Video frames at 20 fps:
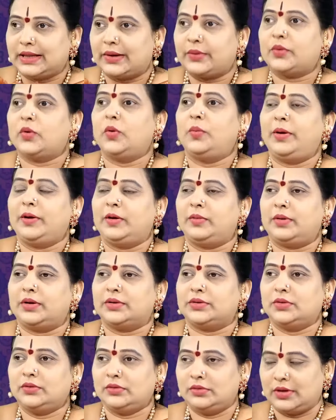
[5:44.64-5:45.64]
తక్కువ
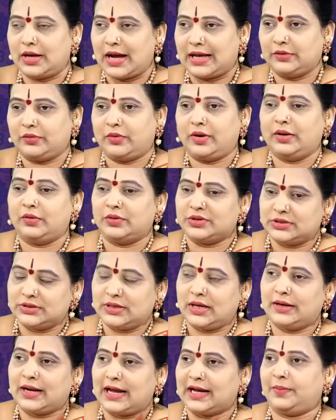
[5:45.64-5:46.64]
పెట్టుబడితో అది ఒకటి
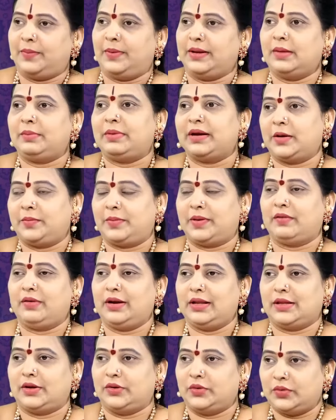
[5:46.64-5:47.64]
వచ్చినా రాకపోయినా మనకు
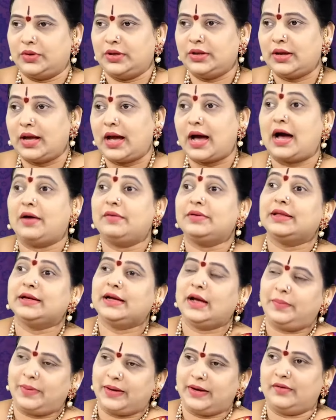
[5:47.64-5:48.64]
పర్వాలేదు అనుకొని ఆ
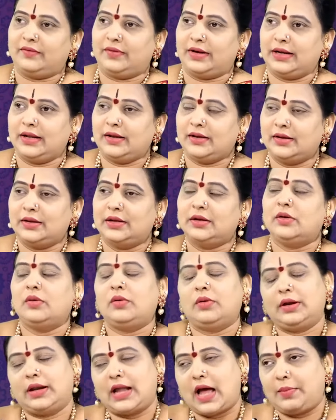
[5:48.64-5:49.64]
విధంగా పెట్టడం వల్ల
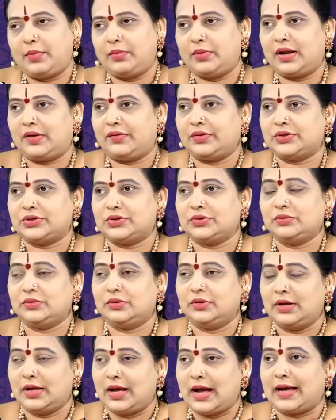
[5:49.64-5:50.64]
లాభం రావచ్చు
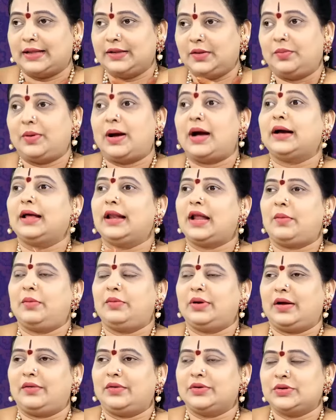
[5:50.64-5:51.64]
అది బాగా
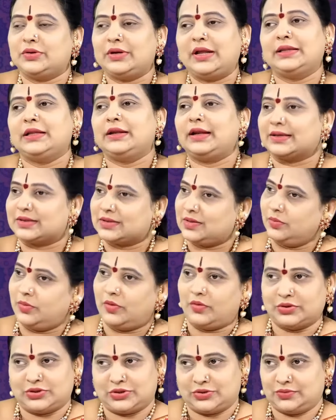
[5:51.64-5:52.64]
లాభం రావచ్చు లేదా నష్టం
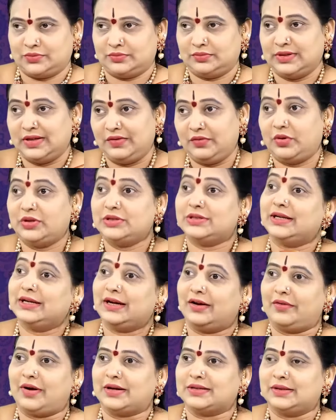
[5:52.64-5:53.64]
పోవచ్చు ఇవి కొంచెం జరిగే
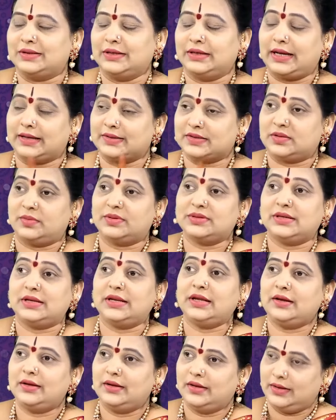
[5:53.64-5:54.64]
అవకాశం ఎందుకంటే
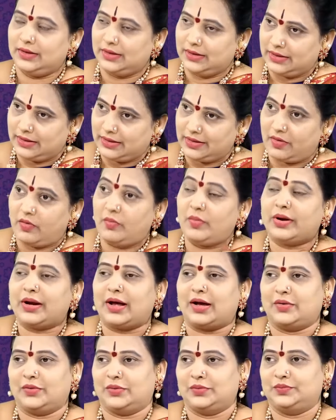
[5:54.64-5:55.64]
అష్టమశని నవమ
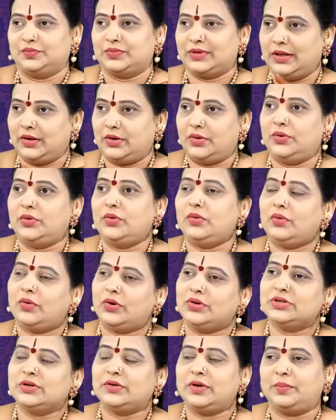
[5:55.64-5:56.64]
రాహు ఈ రెండు
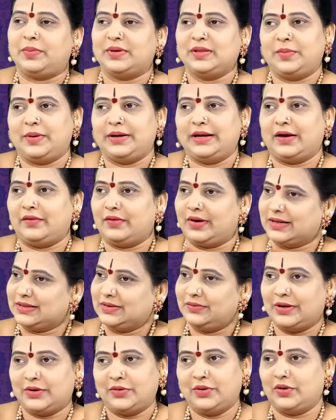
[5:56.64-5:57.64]
కొంచెం ఇబ్బంది పెట్టే
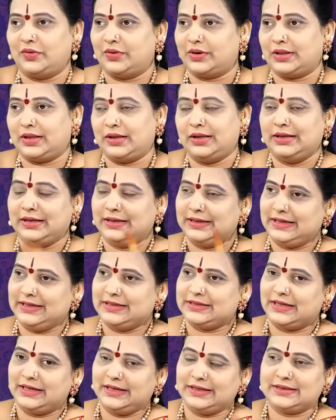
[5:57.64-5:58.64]
అవకాశం ఎక్కువగా ఉంటుంది
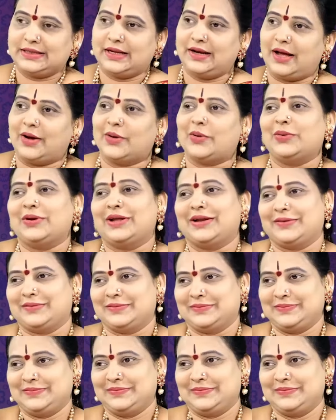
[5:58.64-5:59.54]
ఇచ్చినట్టు ఇస్తారు లాక్కుంటారు